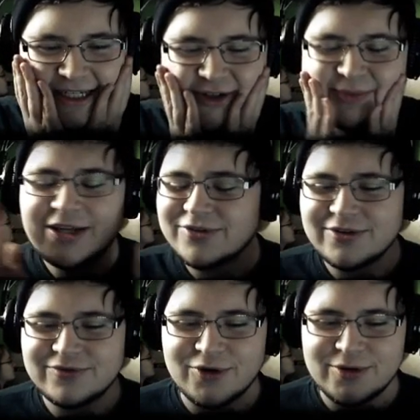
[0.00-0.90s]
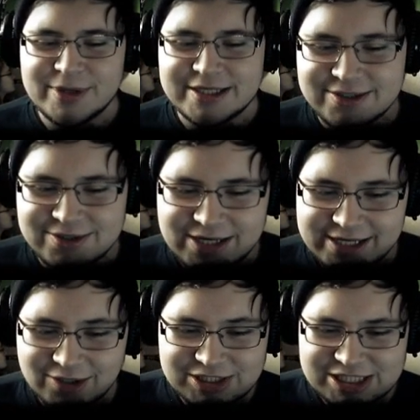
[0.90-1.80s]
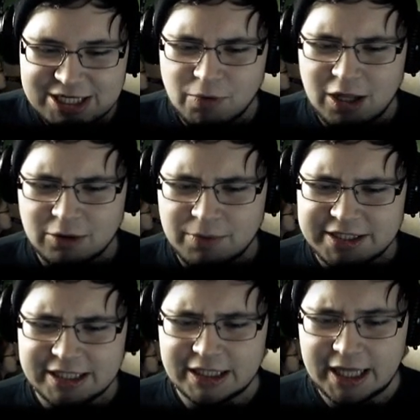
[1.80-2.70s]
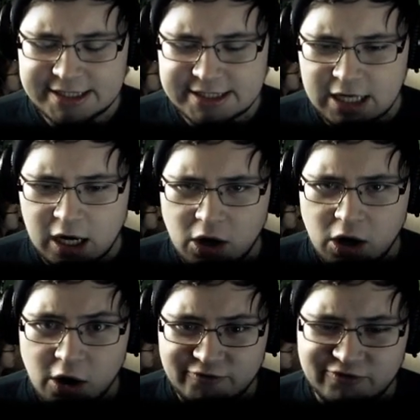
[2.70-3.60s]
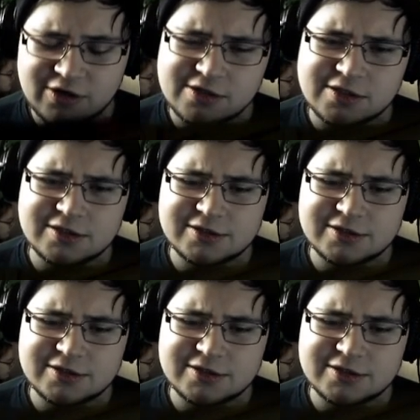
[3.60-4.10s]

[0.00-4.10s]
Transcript: ich war abgelenkt von den Flöbis. So, I don't sleep well when the lights are off. Oh.